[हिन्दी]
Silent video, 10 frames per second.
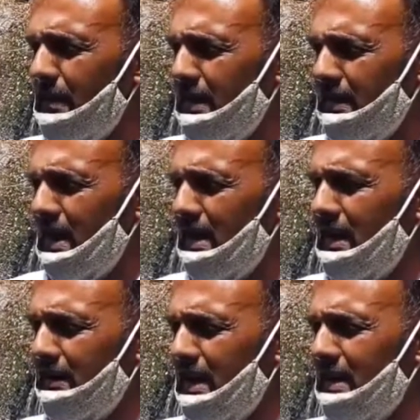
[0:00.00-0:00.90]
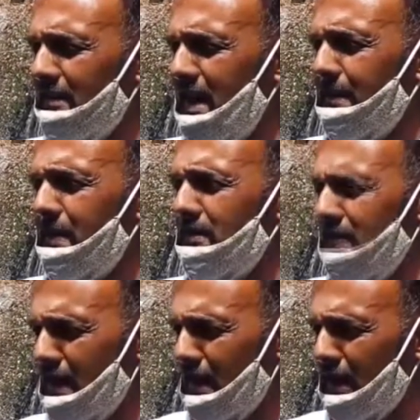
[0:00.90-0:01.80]
तो कहाँ से हम अड़तालीस अड़तालीस
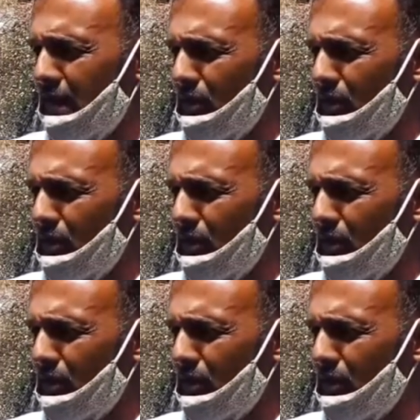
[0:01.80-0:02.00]
हज़ार फीस